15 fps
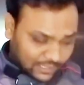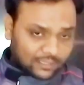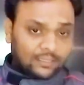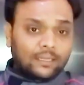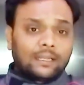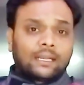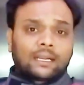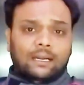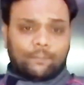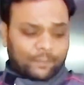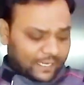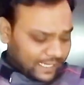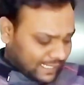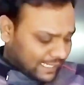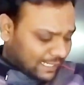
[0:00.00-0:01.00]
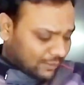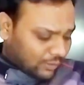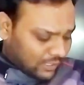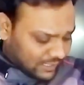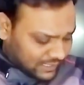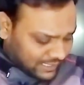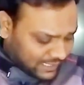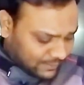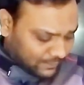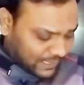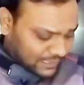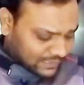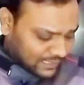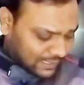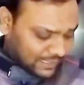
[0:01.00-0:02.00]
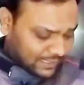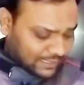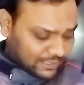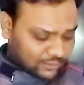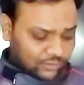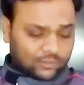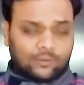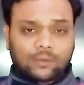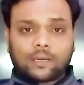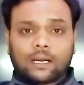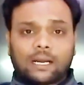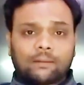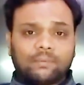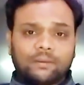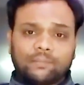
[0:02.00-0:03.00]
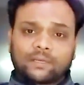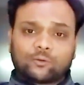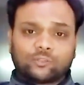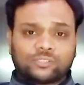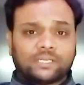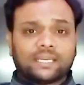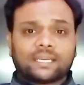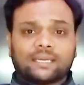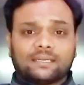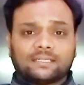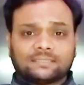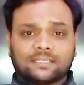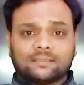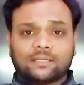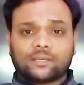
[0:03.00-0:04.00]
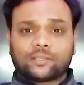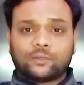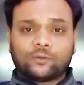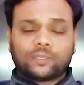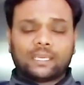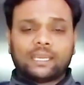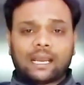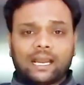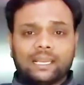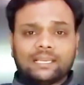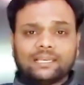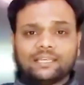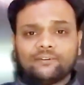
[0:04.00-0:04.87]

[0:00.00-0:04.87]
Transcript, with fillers: अगर कपड़े की क्वालिटी की बात करेंगे तो अभी मैं कुछ नहीं कहना चाहता क्योंकि आई